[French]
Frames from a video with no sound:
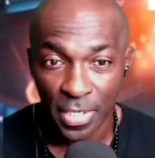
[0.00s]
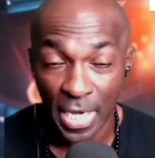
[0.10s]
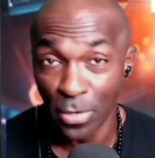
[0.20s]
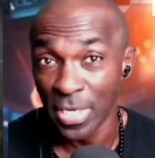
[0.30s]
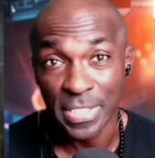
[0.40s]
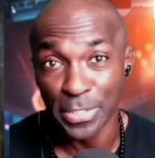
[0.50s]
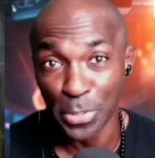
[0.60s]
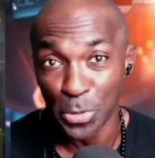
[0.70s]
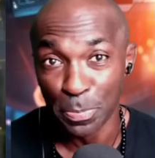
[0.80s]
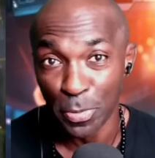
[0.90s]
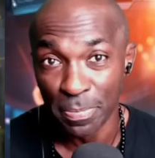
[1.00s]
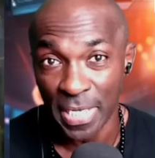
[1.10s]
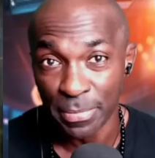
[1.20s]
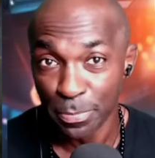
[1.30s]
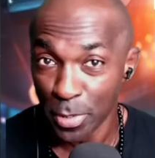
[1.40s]
Alors là, c'est un gros
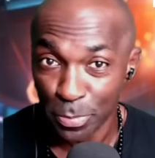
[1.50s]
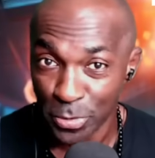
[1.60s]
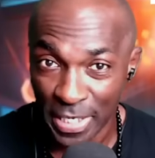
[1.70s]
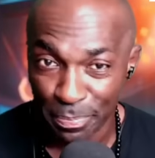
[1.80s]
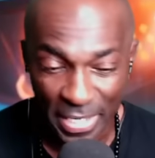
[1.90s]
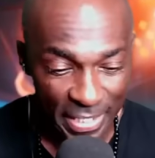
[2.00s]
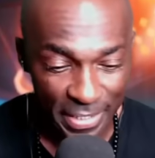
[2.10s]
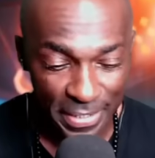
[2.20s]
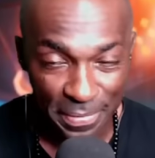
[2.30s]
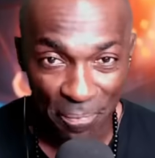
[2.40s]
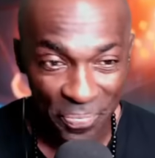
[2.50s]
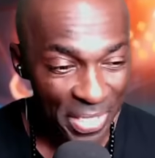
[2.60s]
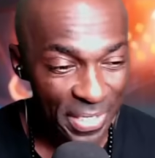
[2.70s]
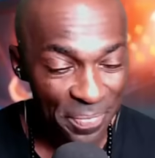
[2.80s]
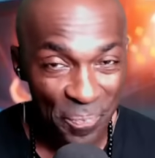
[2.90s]
problème, peuple de la planète
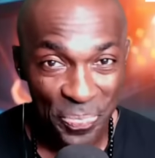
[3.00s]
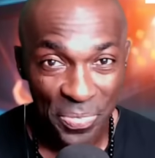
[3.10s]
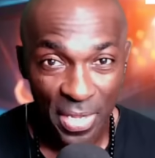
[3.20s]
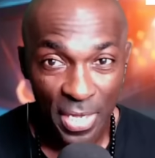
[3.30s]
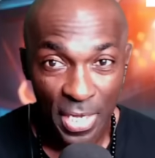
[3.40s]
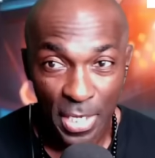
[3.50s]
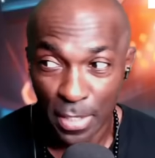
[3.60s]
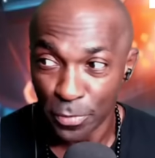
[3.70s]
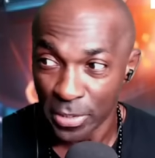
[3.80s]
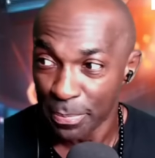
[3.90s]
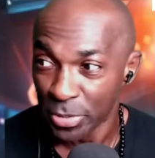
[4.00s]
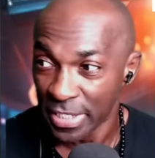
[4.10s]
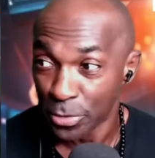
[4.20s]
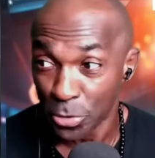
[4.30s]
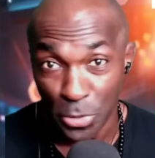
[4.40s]
faudra
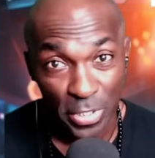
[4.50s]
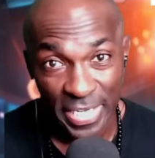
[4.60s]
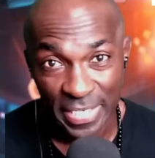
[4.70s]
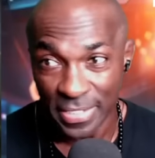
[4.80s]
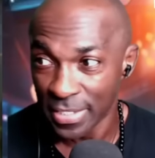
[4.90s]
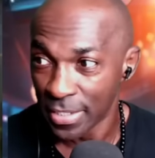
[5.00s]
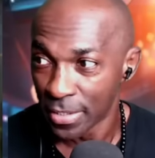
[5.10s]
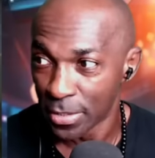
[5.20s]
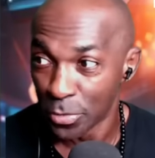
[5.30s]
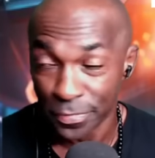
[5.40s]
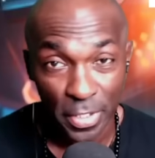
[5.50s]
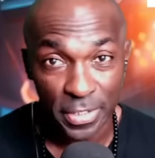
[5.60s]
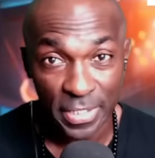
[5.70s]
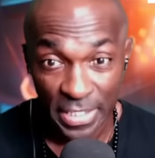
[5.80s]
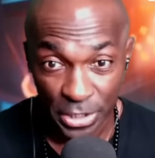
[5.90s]
peut-être réorganiser euh, le
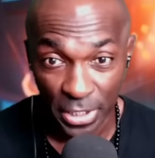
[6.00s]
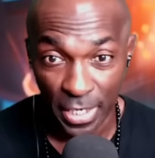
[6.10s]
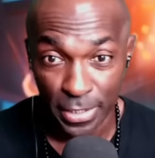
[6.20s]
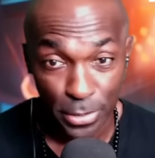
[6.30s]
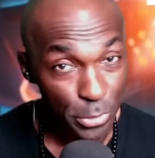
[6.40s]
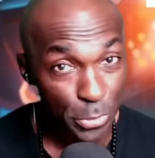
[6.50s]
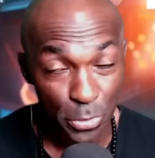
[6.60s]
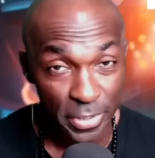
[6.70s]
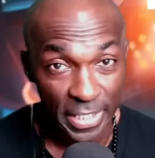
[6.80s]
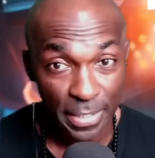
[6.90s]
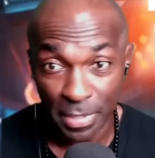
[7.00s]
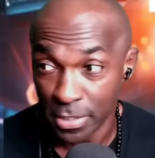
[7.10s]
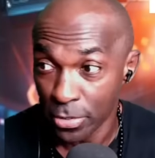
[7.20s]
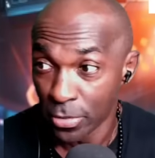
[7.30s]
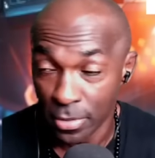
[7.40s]
vote déjà dans ce comté,
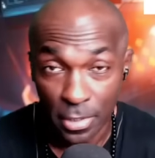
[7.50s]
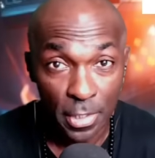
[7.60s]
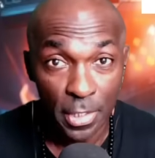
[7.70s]
parce que euh,